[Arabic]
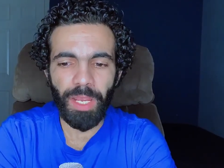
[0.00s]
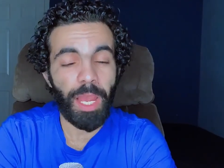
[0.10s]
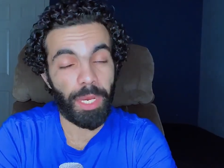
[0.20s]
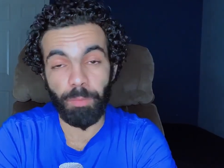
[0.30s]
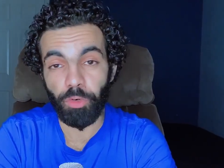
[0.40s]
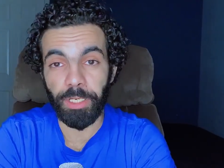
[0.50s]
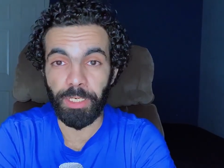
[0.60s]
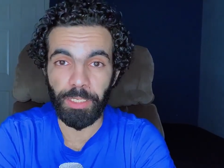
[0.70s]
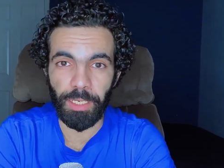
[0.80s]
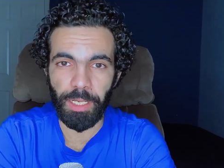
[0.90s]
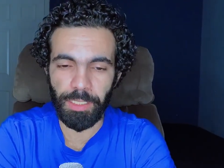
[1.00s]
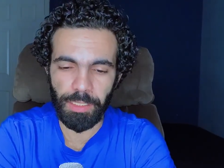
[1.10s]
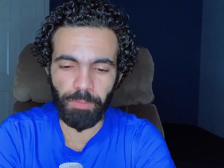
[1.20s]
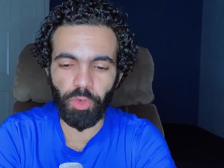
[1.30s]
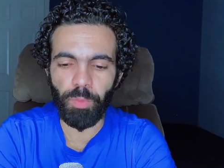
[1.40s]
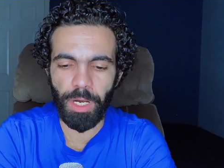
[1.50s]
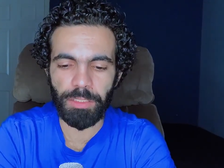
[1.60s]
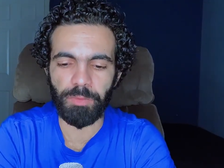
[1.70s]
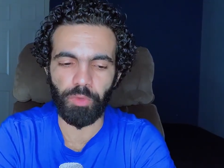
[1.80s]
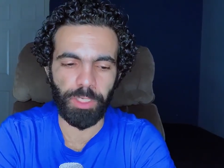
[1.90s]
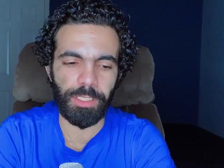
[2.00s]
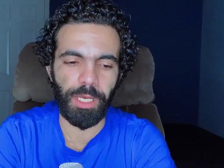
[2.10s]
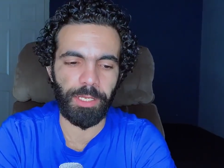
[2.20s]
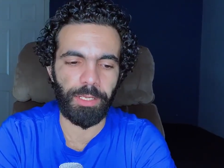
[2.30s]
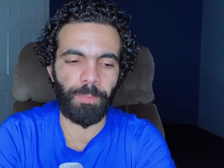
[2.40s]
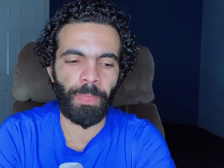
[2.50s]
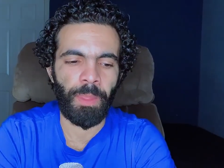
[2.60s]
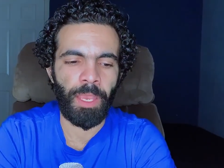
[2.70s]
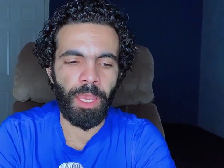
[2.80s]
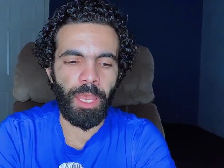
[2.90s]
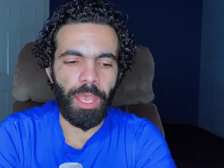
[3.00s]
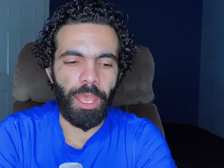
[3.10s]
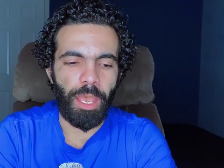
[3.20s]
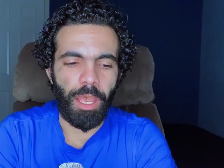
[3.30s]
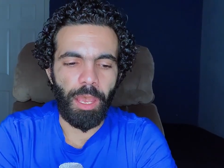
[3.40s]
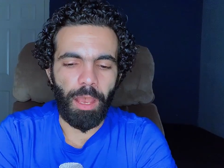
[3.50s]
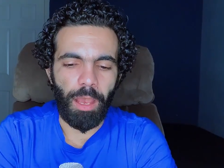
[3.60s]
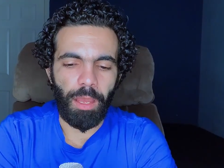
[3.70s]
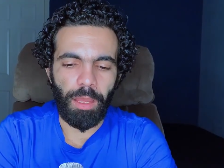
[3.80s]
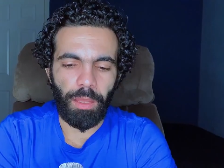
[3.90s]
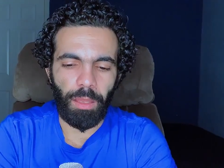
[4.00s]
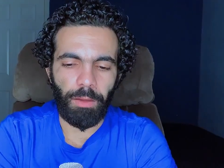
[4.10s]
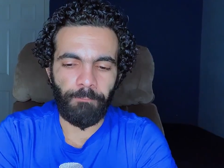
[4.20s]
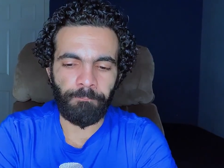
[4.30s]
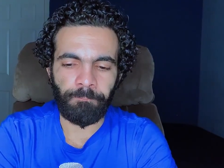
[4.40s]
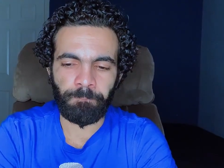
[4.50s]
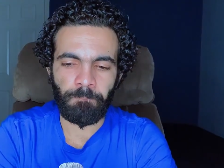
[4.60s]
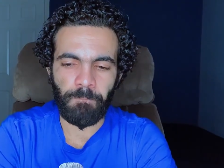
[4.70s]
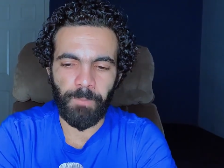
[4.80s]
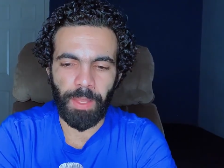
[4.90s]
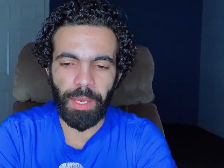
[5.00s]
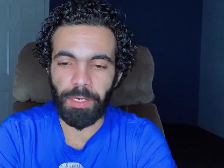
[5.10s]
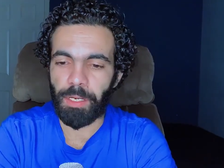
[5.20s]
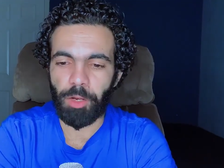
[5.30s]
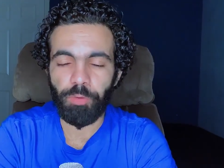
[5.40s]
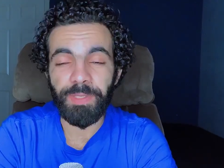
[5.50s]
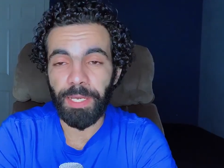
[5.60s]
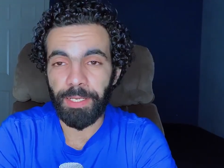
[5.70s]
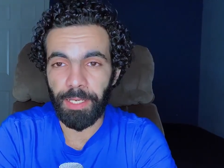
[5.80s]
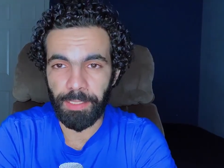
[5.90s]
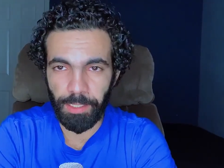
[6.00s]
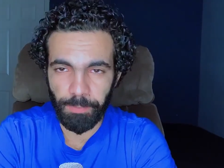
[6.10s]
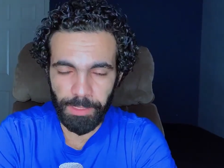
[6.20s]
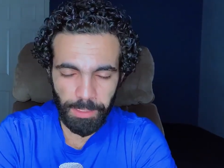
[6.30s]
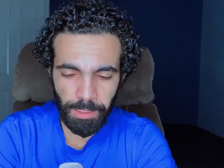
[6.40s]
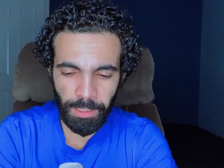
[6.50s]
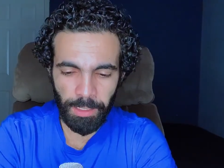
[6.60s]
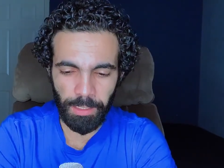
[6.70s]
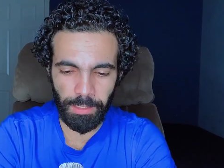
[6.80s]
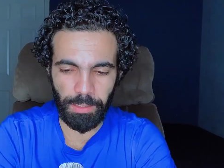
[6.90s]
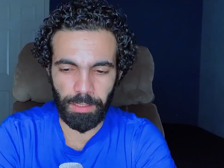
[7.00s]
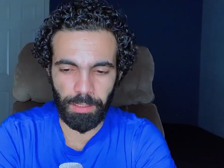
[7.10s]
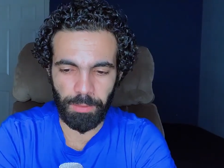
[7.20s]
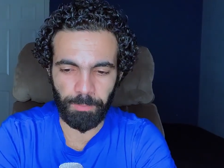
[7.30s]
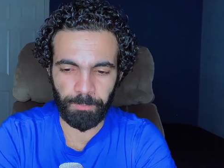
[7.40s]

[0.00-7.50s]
انا ممكن ان انا اقدم لهم خصم وكده يعني آه، انا جاوبت عليها الاجابه دي لان